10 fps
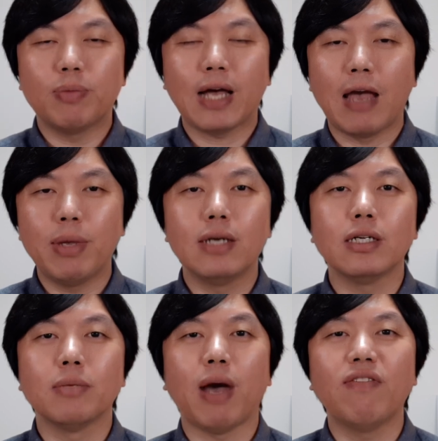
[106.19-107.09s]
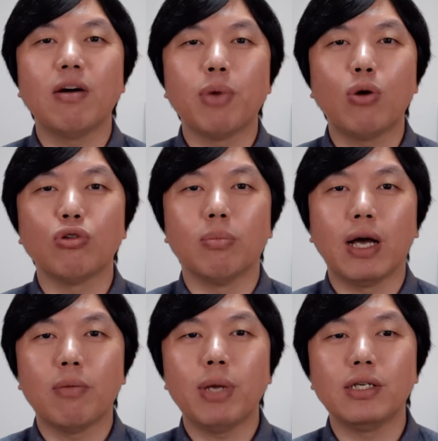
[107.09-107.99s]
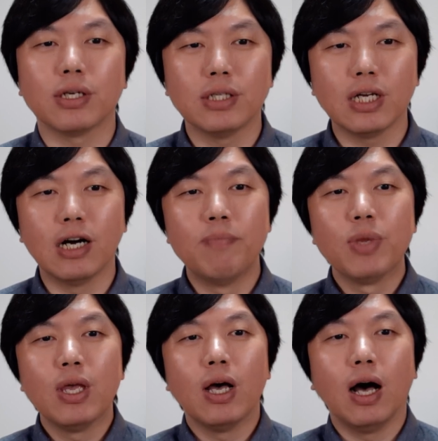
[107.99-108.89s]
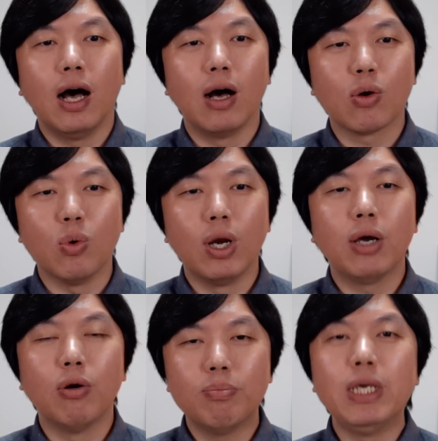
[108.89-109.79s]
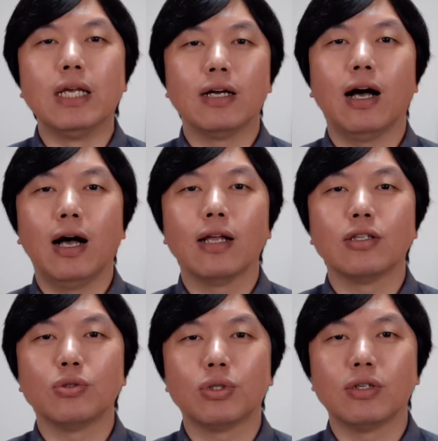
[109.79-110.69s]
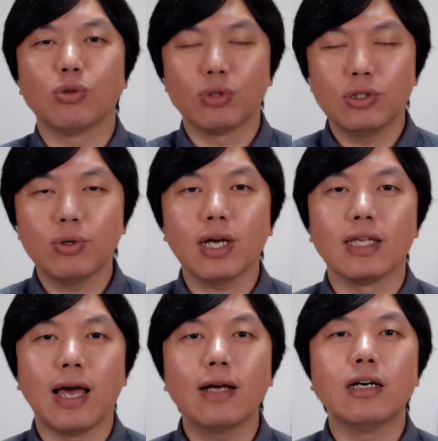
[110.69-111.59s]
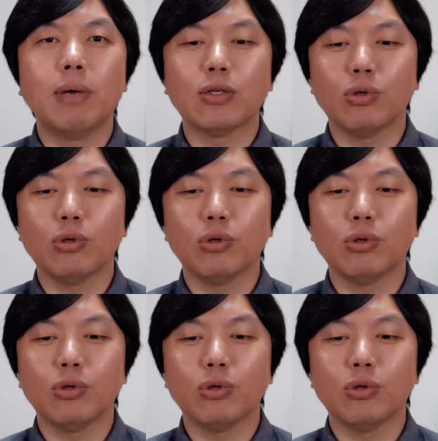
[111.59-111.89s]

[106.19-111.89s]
改变这个排放标准吧，要变成这个啊国六 B 啊，就是总之就是很严格吧。